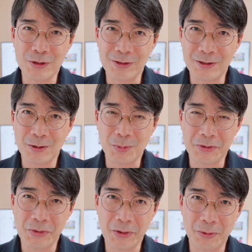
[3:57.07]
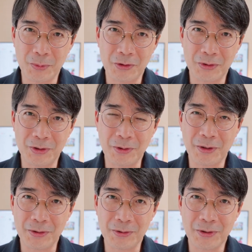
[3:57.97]
지진이 발생하면
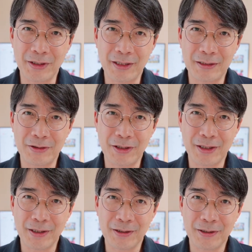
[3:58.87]
이렇게 이렇게 해야 돼